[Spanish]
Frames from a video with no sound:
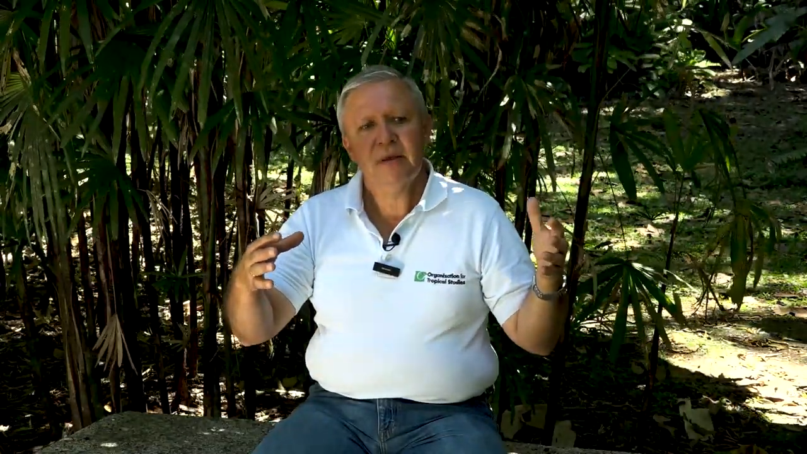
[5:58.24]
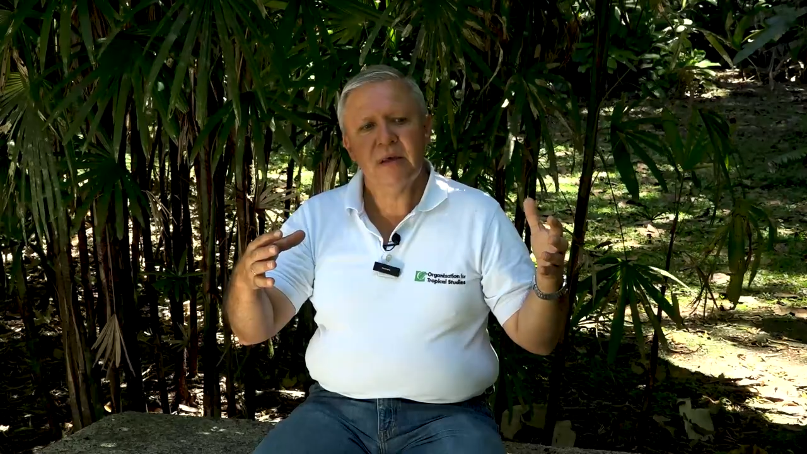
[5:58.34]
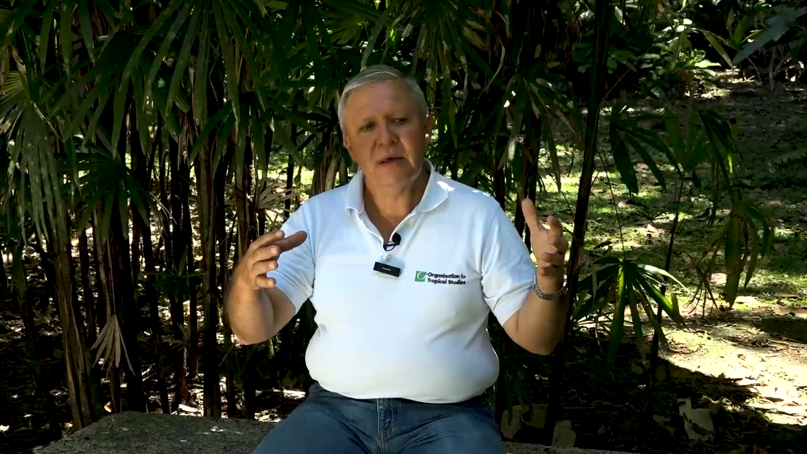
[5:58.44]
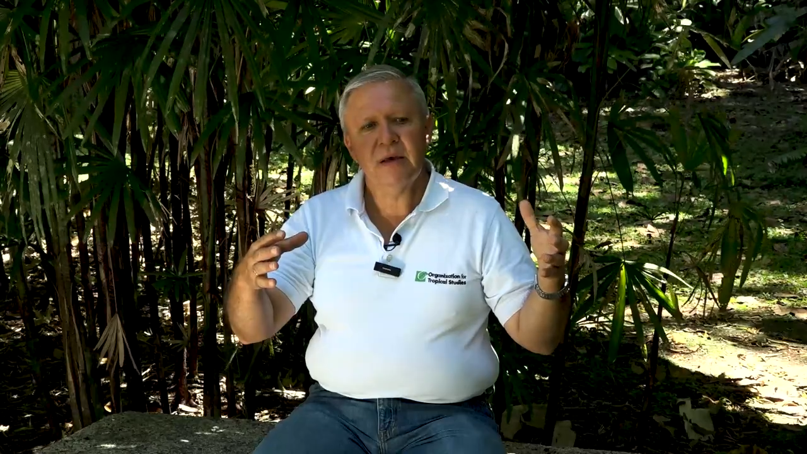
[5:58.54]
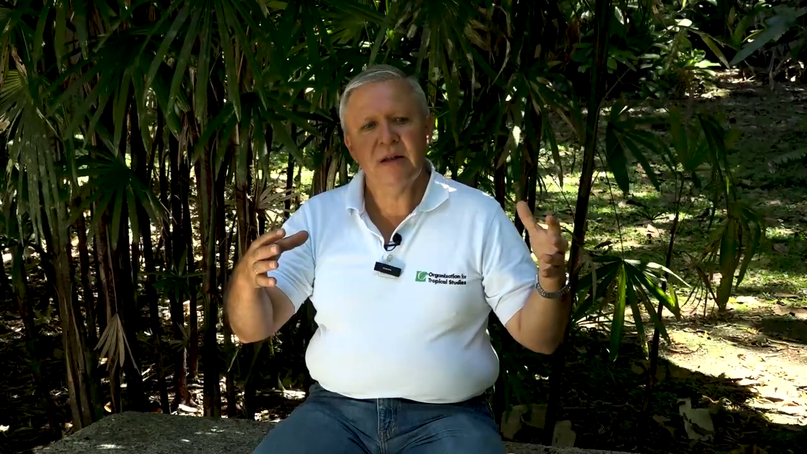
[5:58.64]

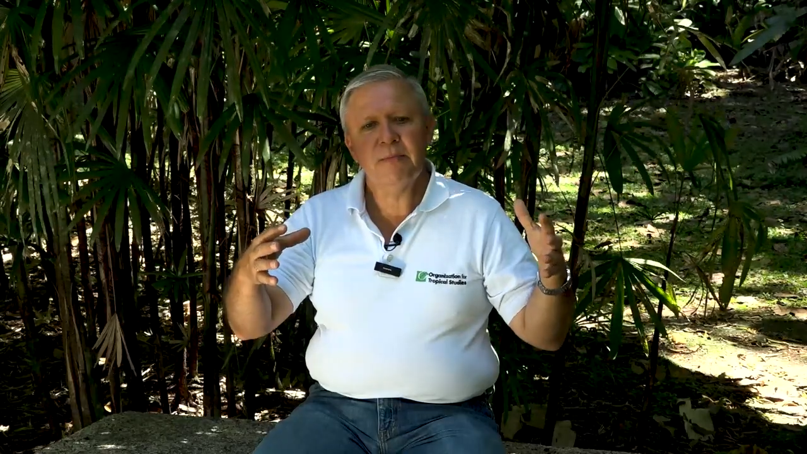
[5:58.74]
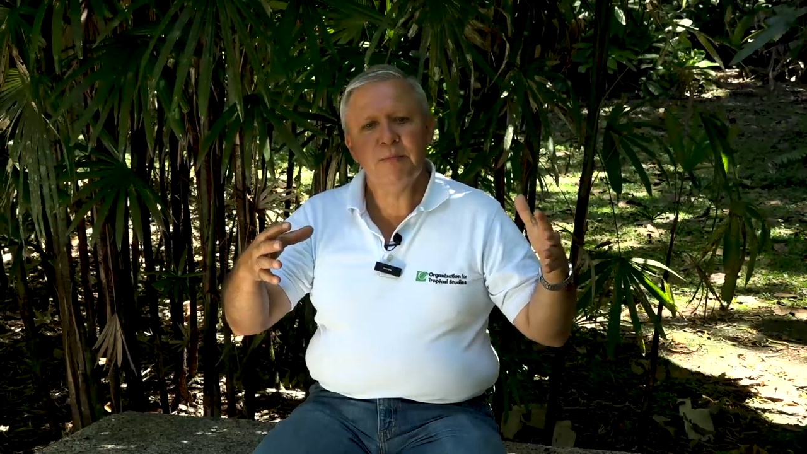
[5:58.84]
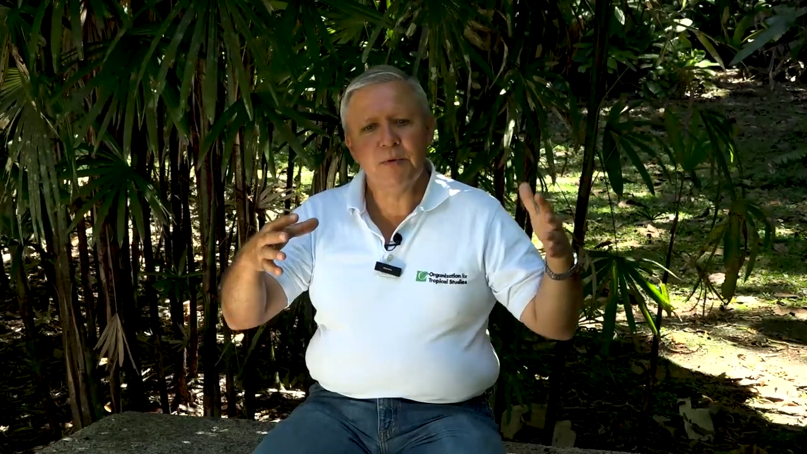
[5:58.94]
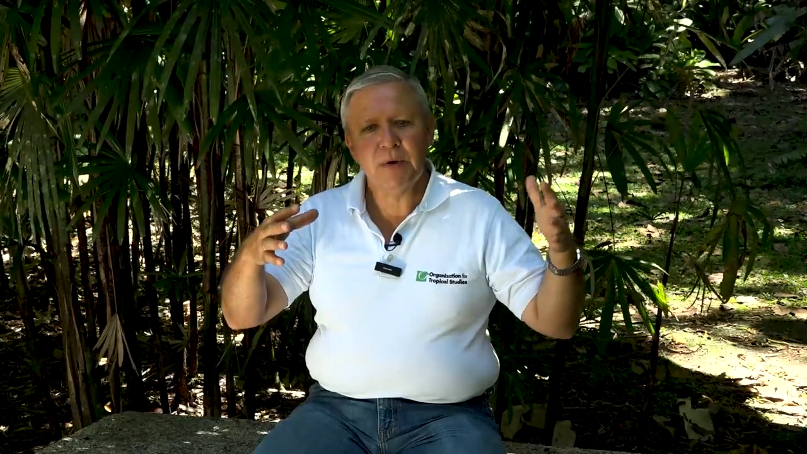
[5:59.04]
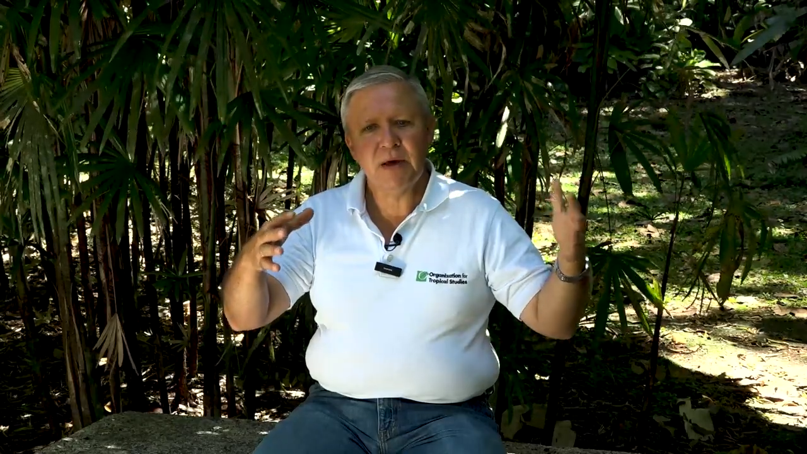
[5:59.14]
que le
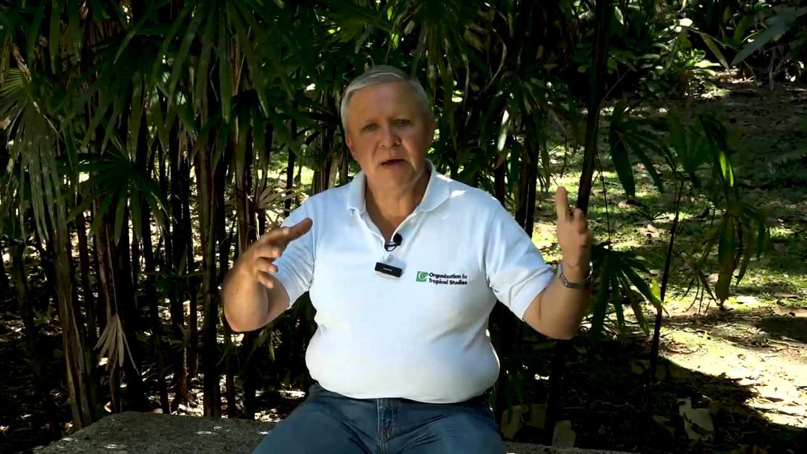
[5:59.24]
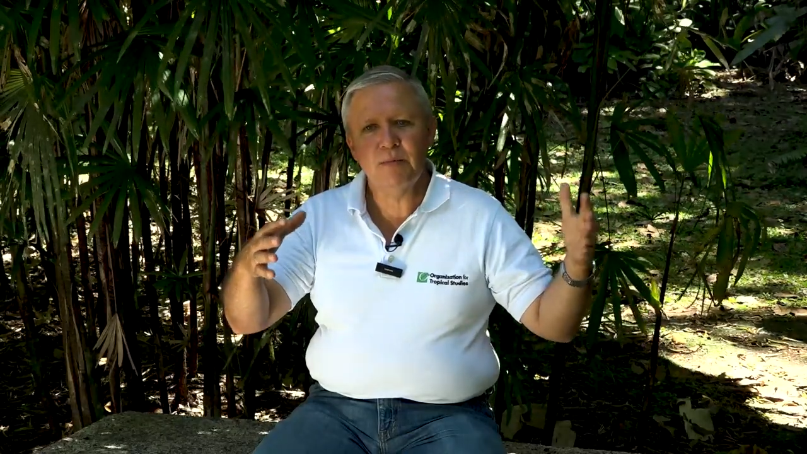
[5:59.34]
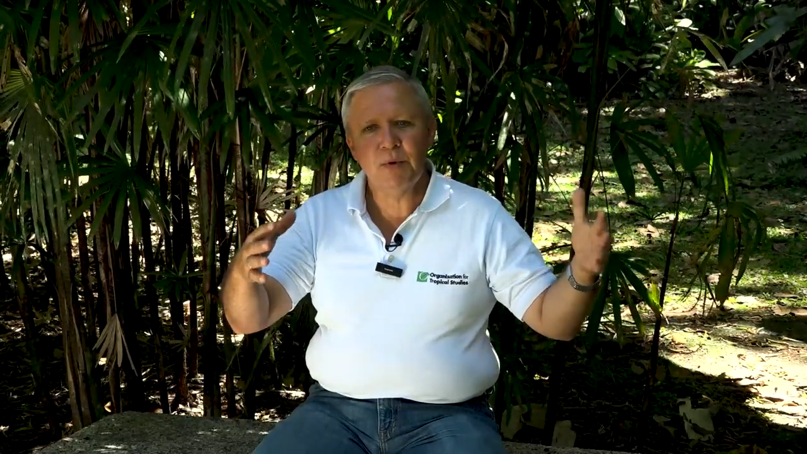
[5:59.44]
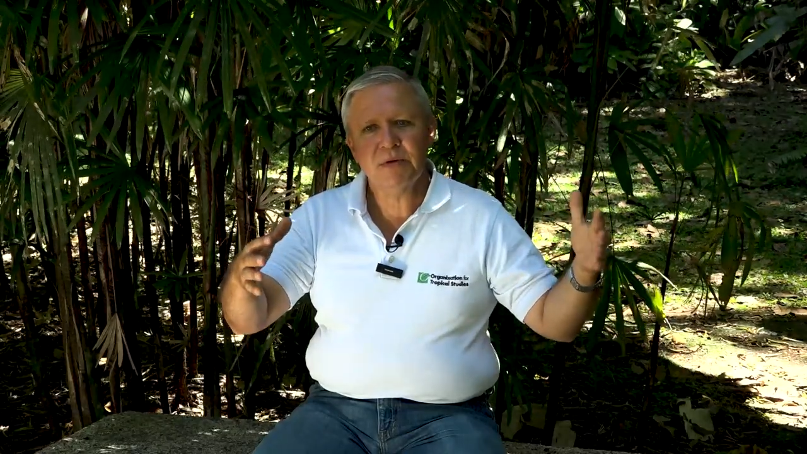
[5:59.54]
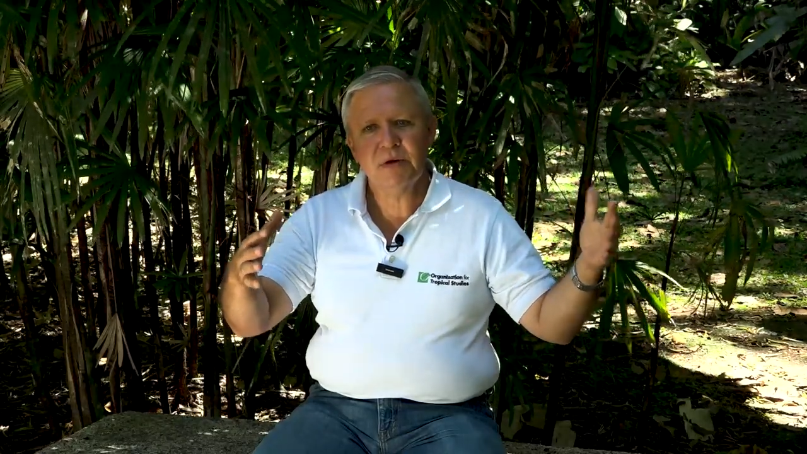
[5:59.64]
provee el
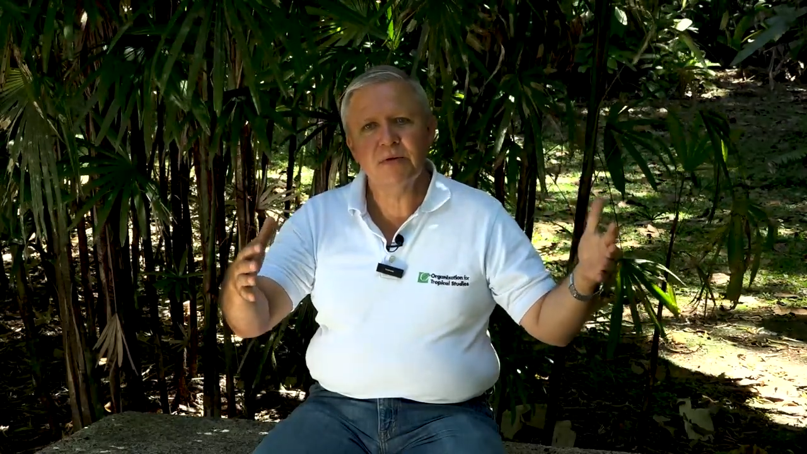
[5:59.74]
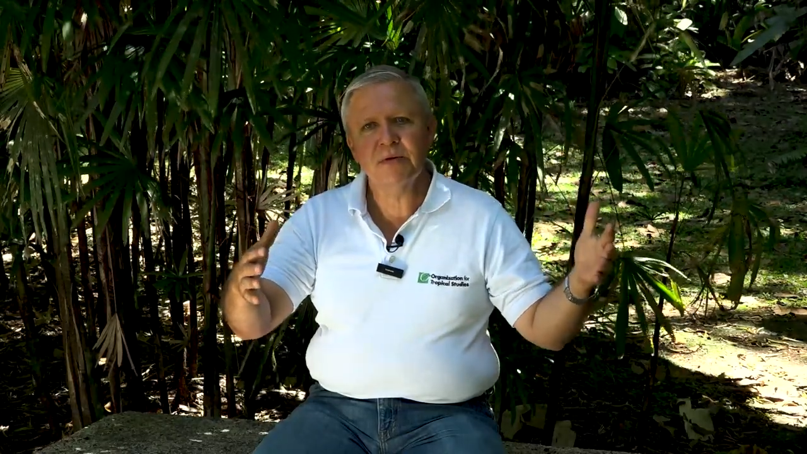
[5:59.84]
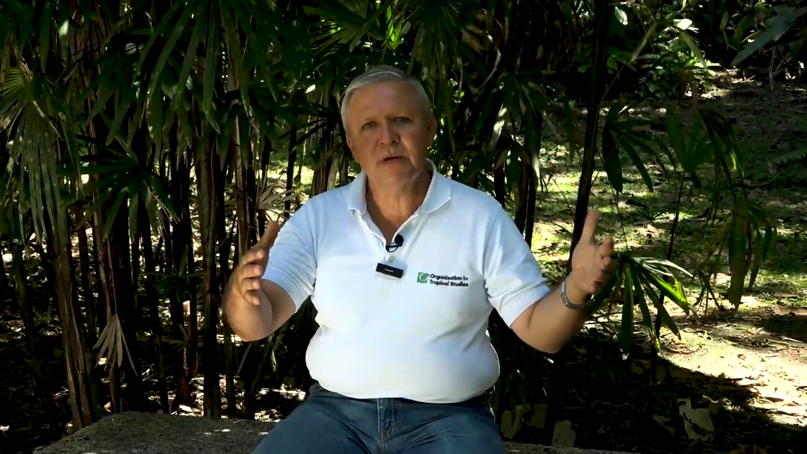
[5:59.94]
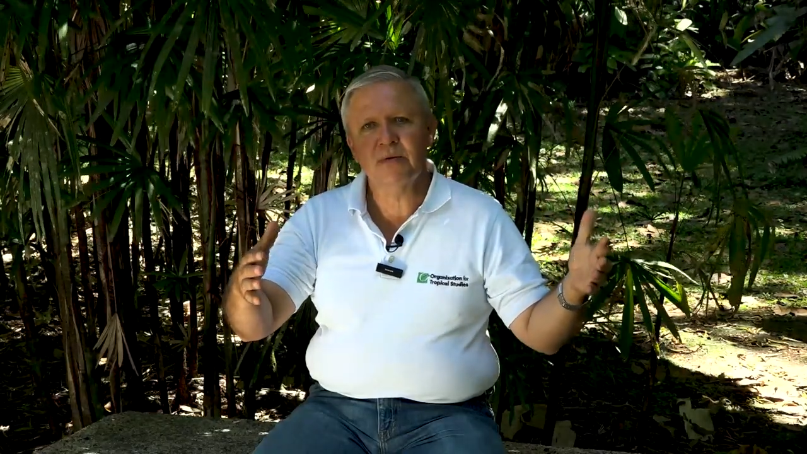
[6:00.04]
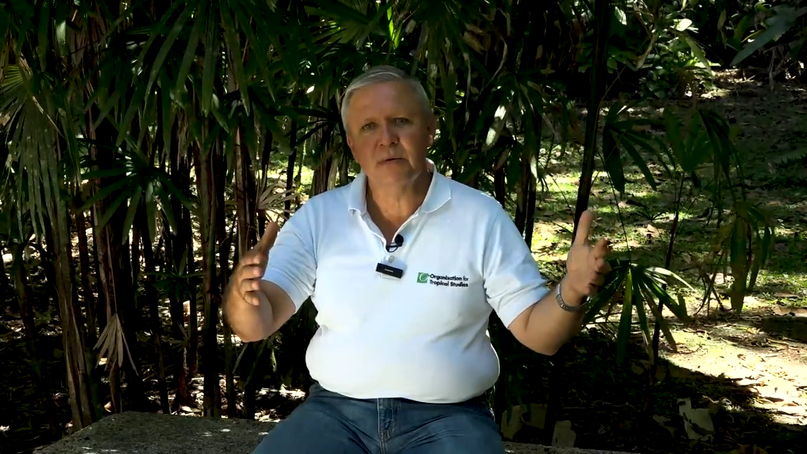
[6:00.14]
bosque
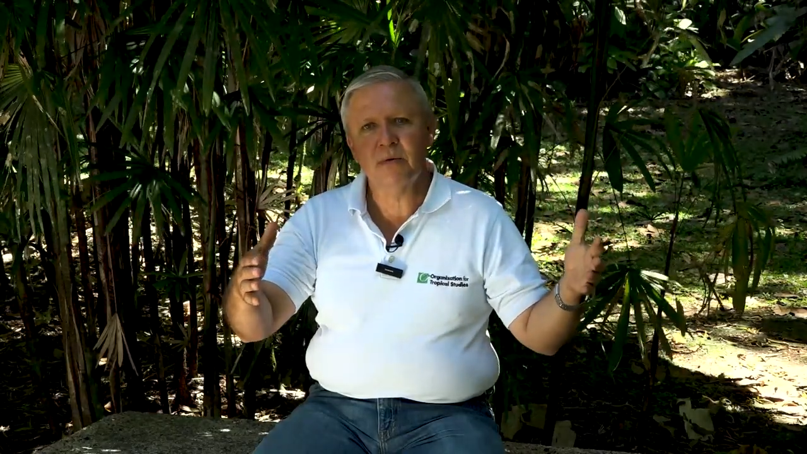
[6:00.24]
continuo.